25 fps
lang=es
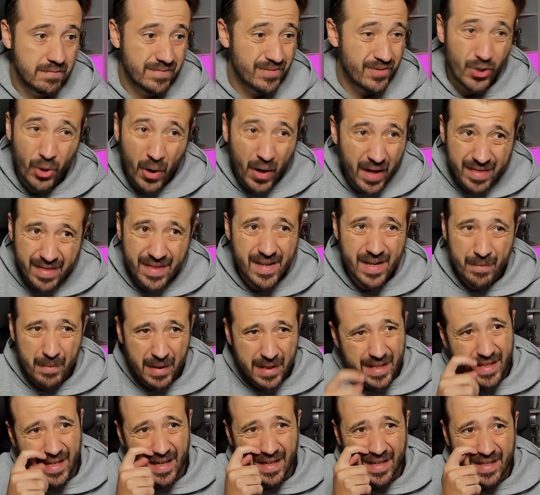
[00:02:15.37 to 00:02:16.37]
no hay
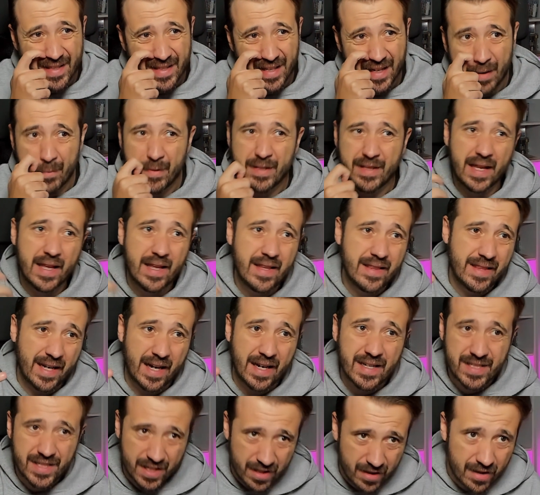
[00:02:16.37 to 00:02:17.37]
cinemática, literalmente hay
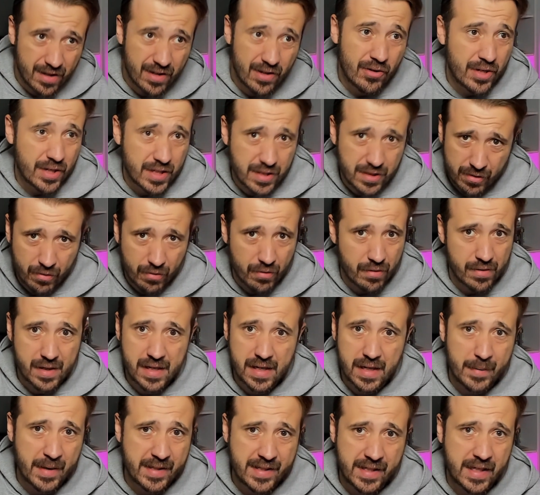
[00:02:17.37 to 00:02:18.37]
transiciones con
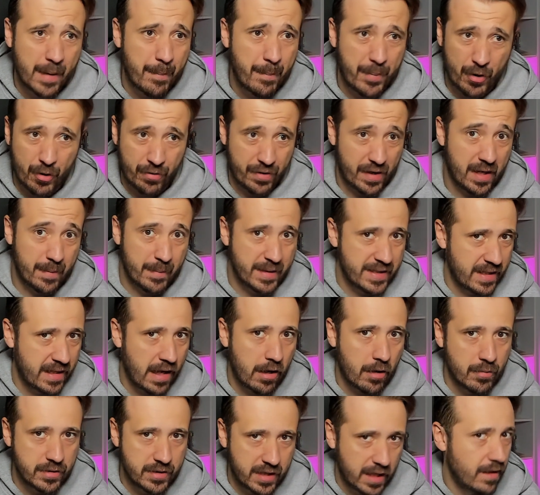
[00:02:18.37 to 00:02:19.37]
cinemática, pero cinemática
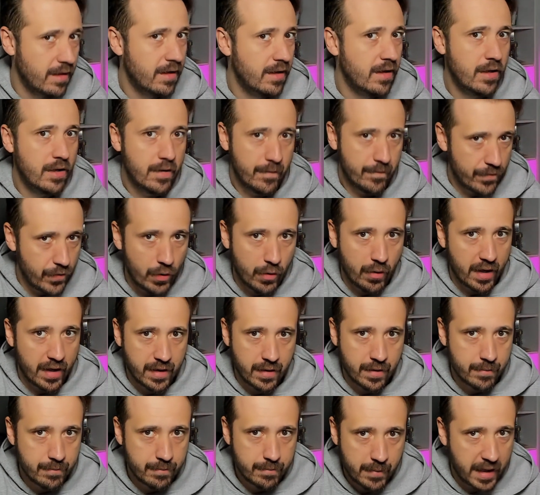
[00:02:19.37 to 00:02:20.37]
como tal no hay,
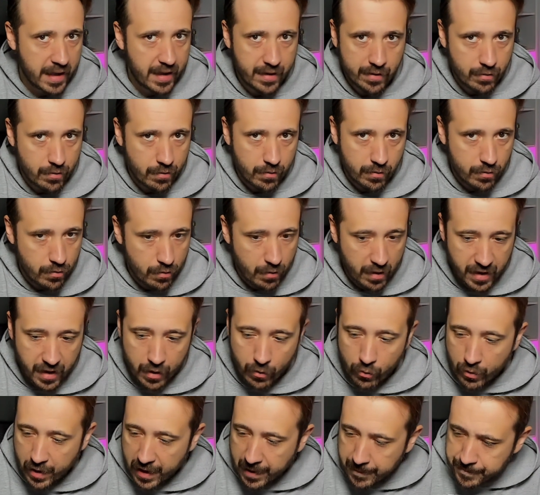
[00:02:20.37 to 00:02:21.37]
¿vale? No, no hay
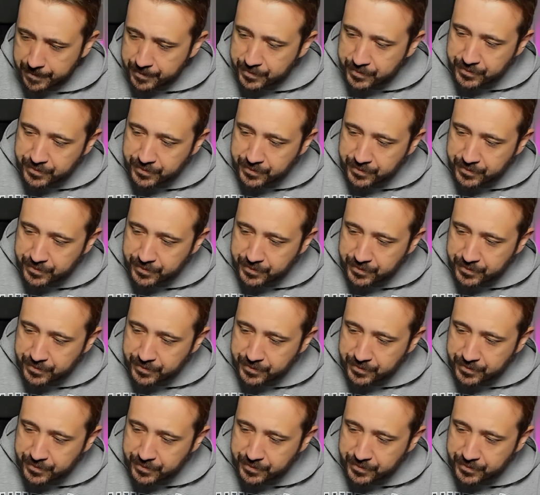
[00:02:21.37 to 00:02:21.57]
ninguna.